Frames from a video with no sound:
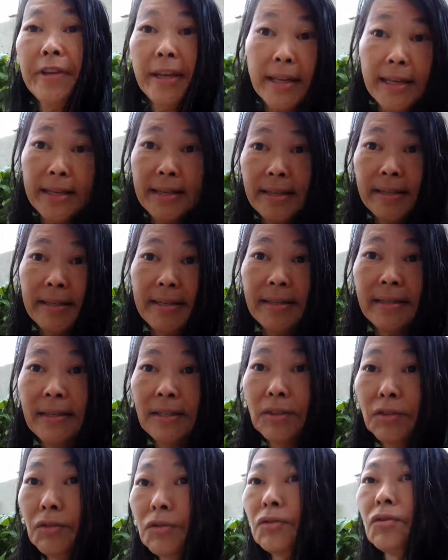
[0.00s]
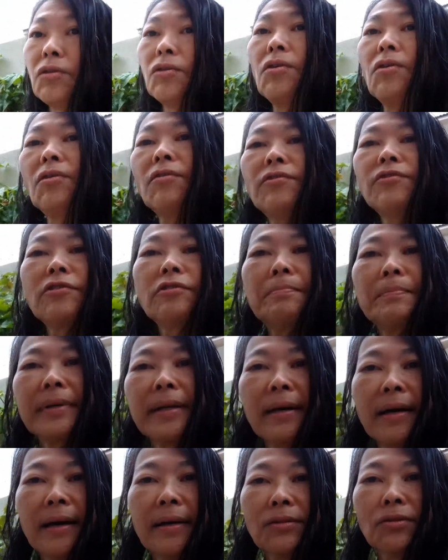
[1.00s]
feliz ano novo
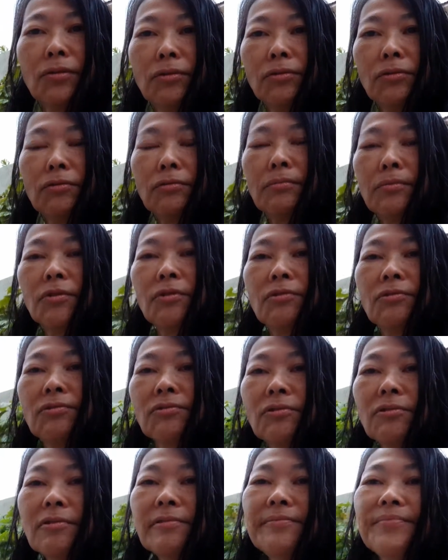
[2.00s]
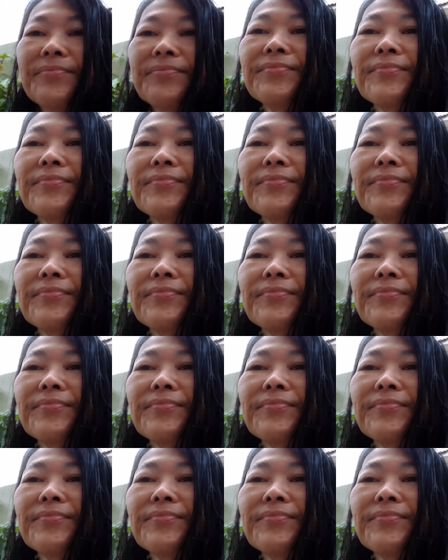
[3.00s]
para todo mundo,